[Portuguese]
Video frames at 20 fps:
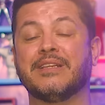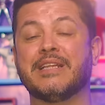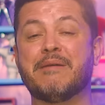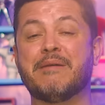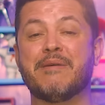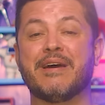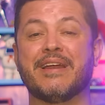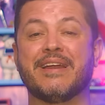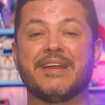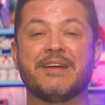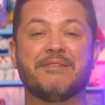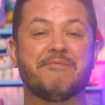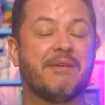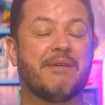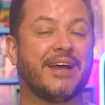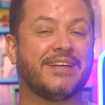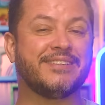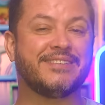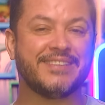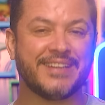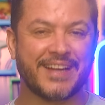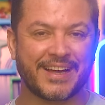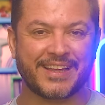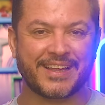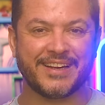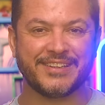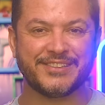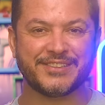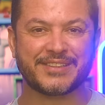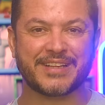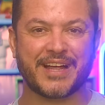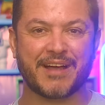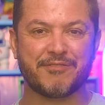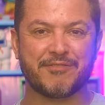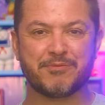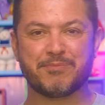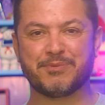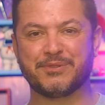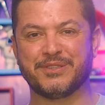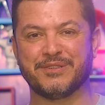da maneira mais
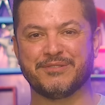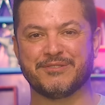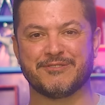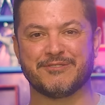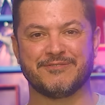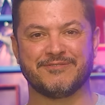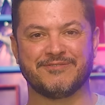inacreditável possível.